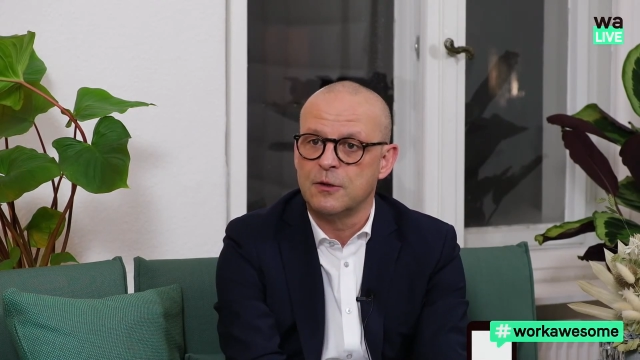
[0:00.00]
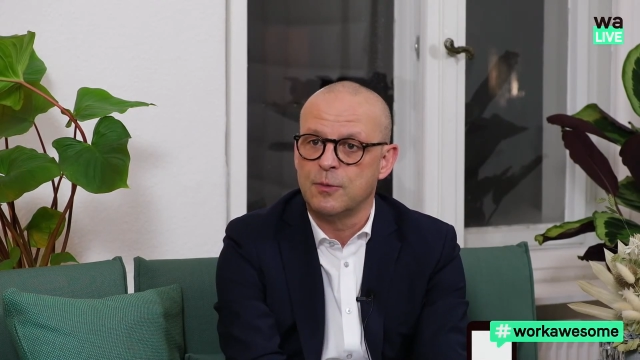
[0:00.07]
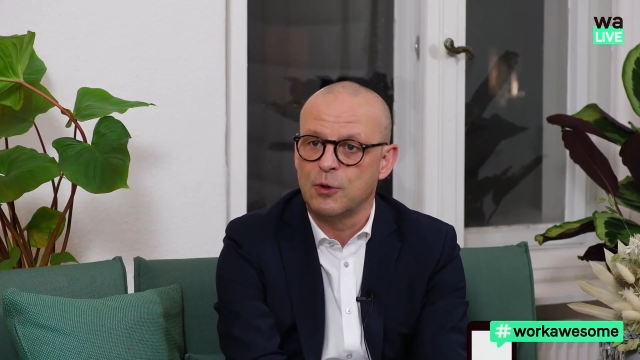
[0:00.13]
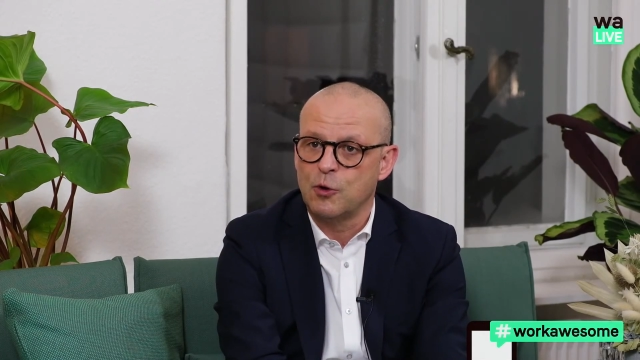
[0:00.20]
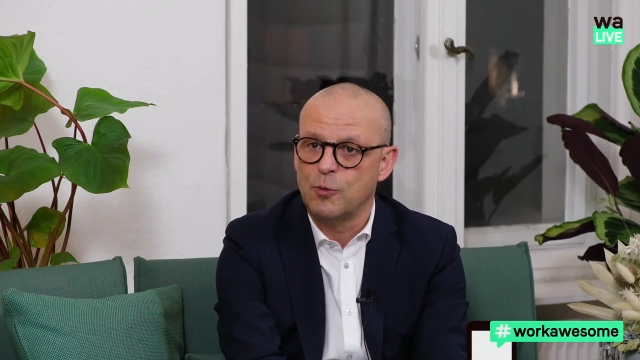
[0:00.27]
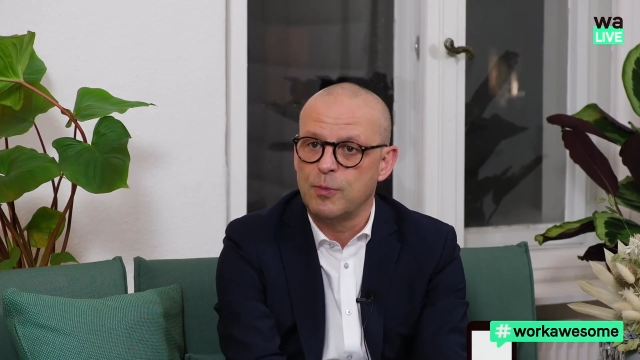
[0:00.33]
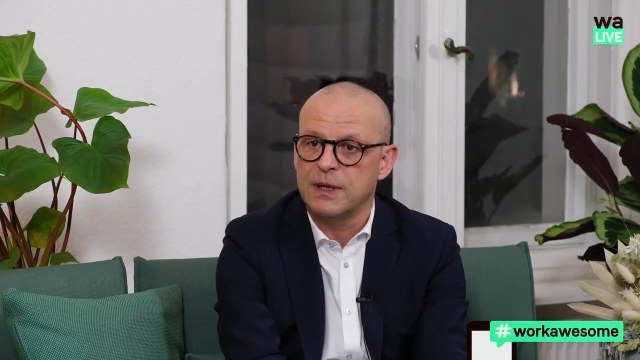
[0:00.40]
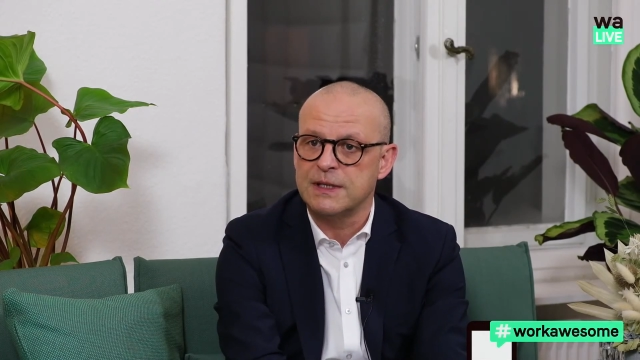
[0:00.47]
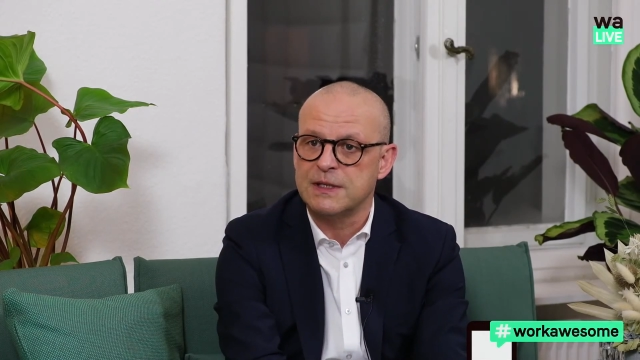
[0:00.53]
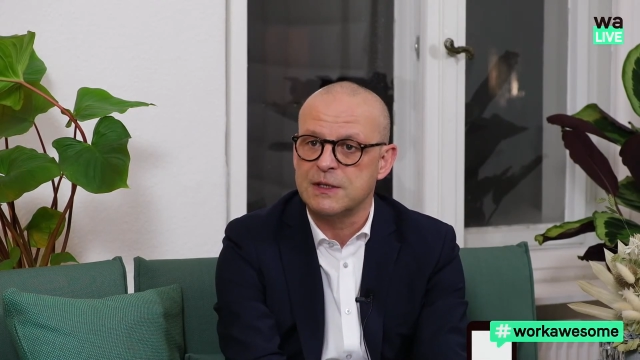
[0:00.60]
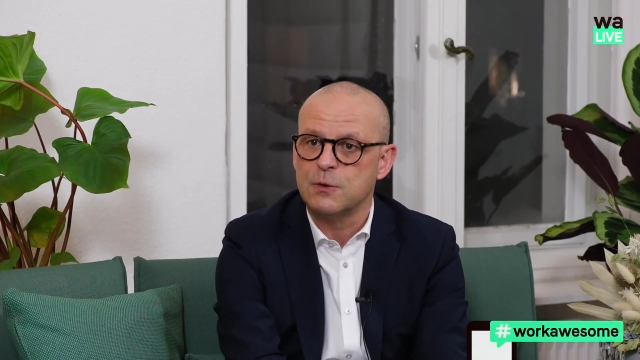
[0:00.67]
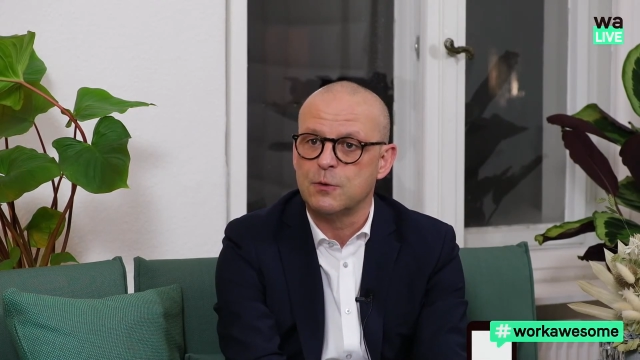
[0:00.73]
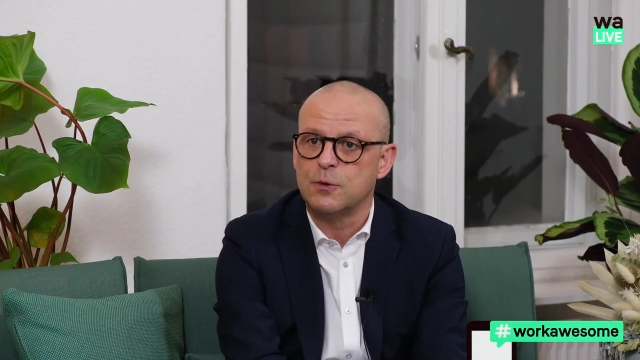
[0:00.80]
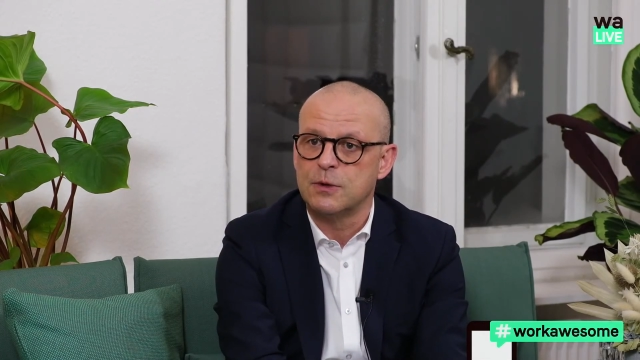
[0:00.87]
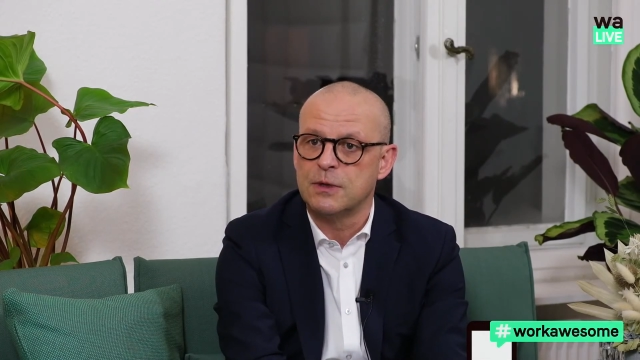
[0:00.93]
über
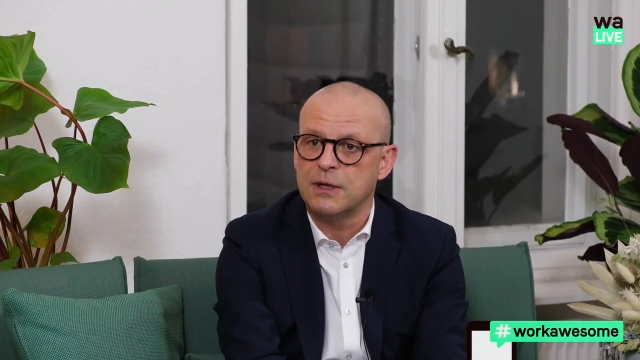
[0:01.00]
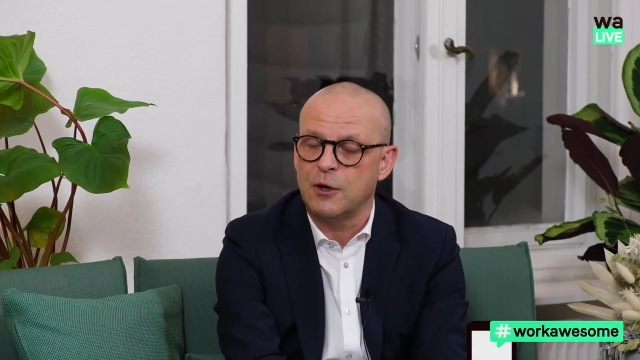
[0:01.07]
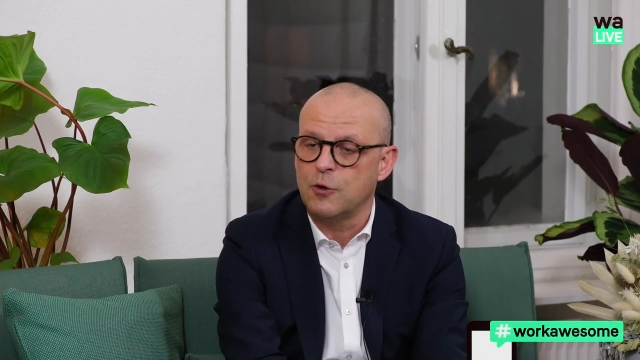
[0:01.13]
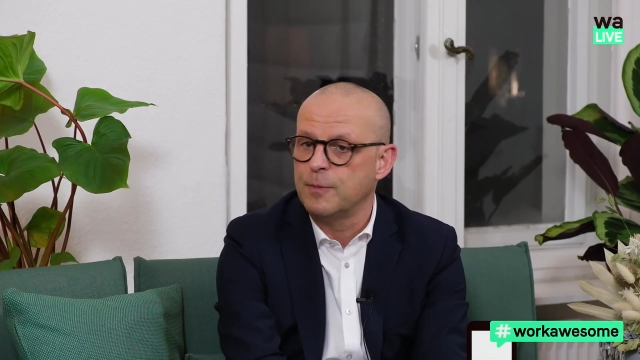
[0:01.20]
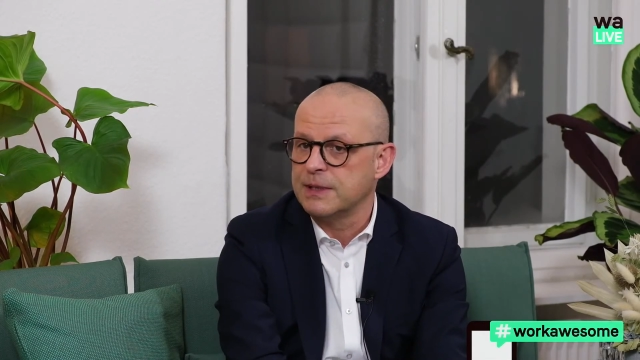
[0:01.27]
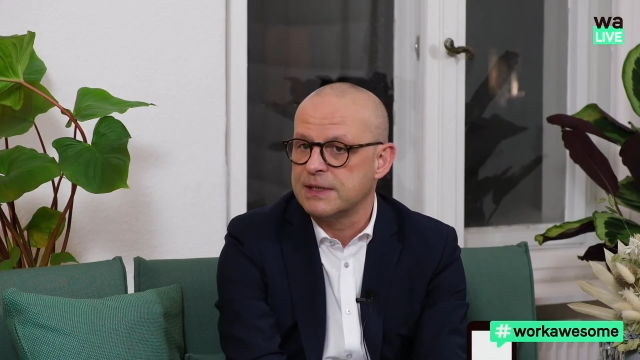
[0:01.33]
Kooperation auch